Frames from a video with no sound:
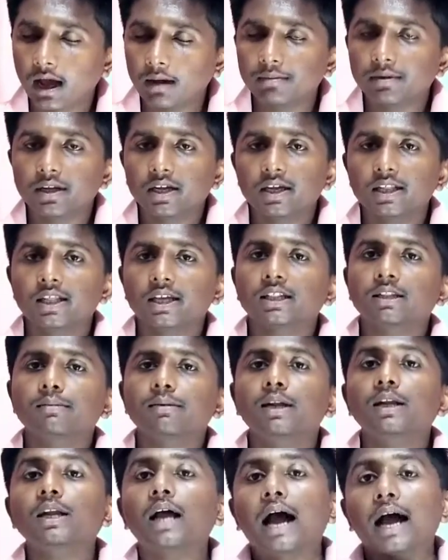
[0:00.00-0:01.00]
আপনি গিয়ে দেখতে
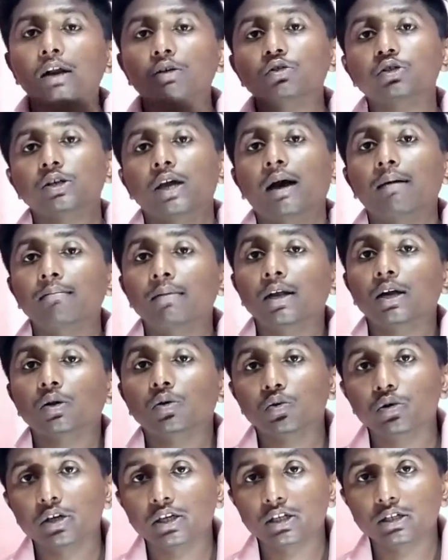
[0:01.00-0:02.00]
পারেন আরও সামনে
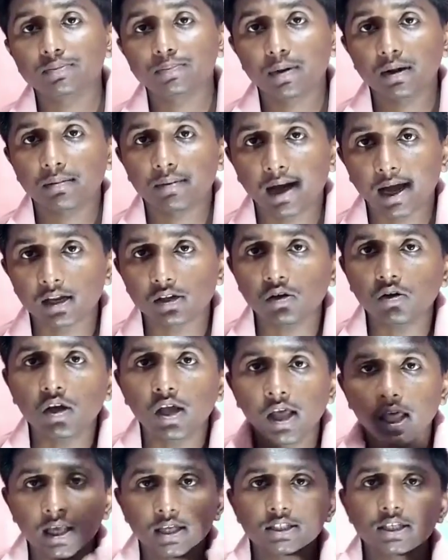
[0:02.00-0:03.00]
কোন ডিসপ্লে ভালো
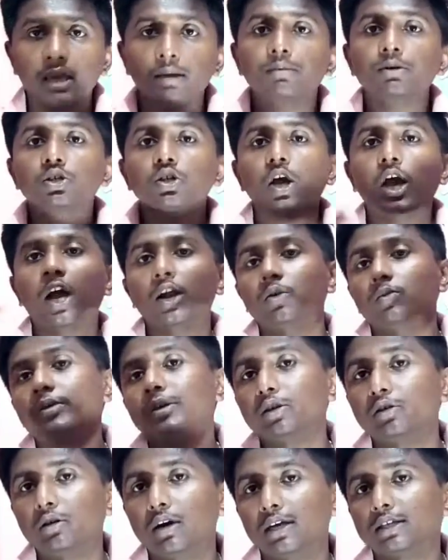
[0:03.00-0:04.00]
সেই বিষয়ে আরও
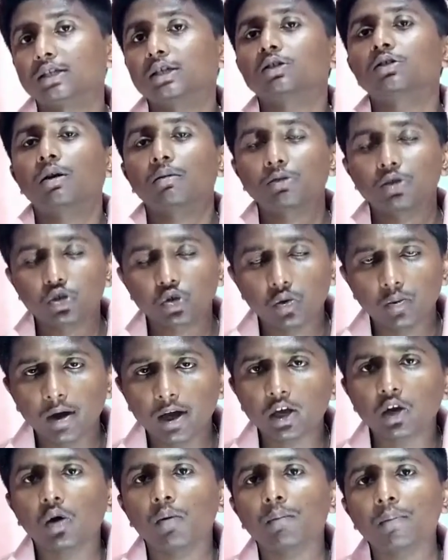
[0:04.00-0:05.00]
ভিডিও আসছে তো আমি
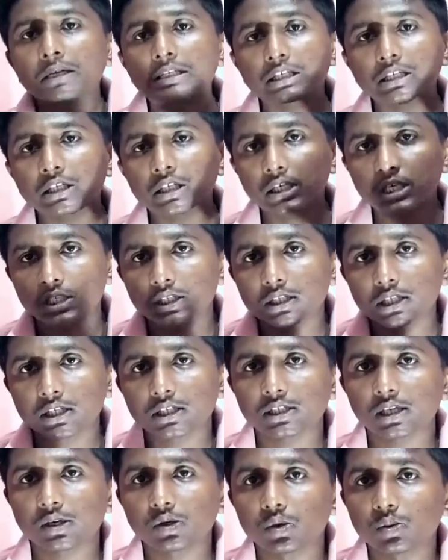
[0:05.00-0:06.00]
সময় কম পাচ্ছি
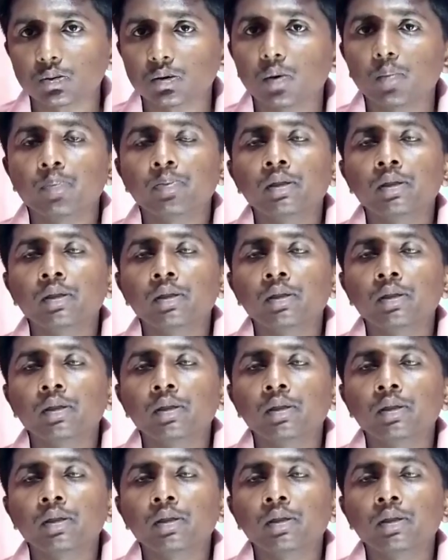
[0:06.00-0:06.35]
চেষ্টা করব